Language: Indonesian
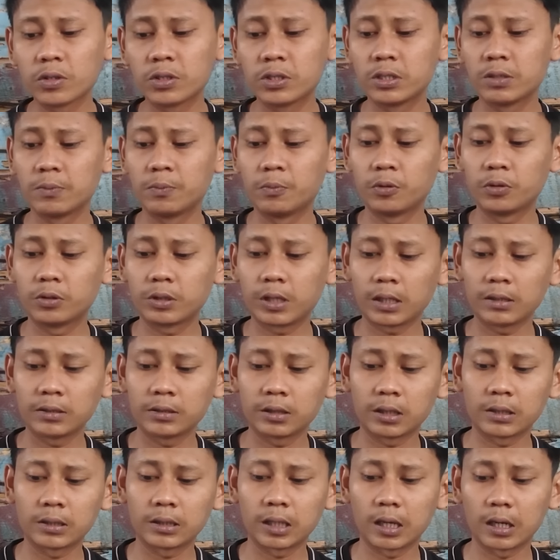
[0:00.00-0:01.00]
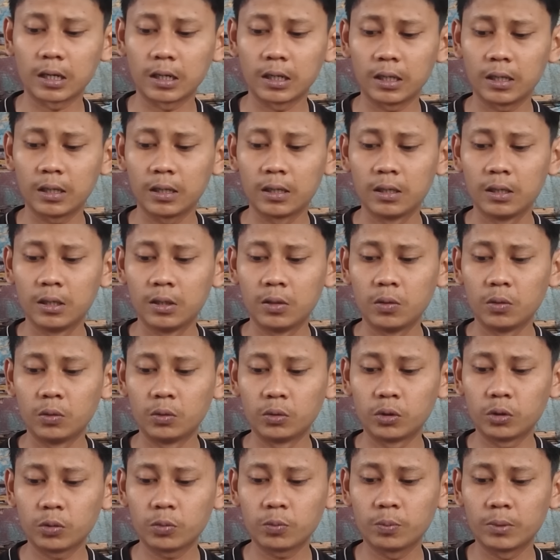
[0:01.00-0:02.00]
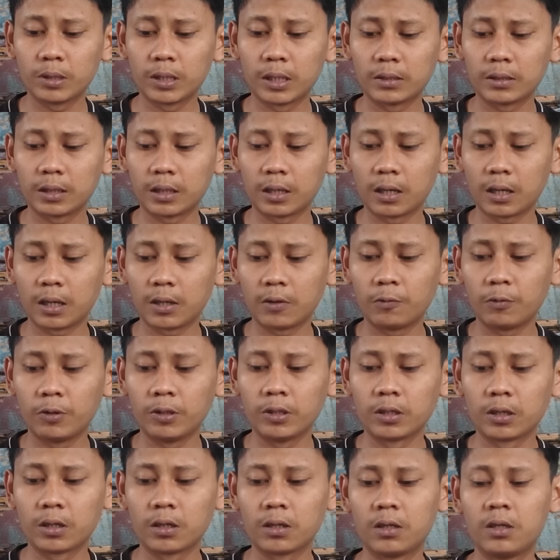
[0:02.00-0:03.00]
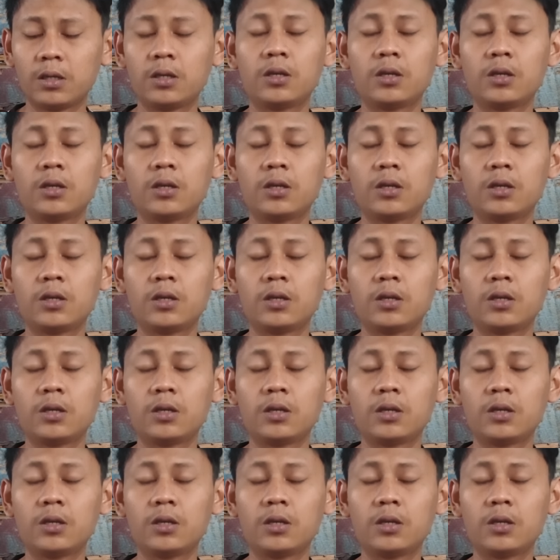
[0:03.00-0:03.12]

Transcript: disebutkan tertarik untuk mendatangkan winner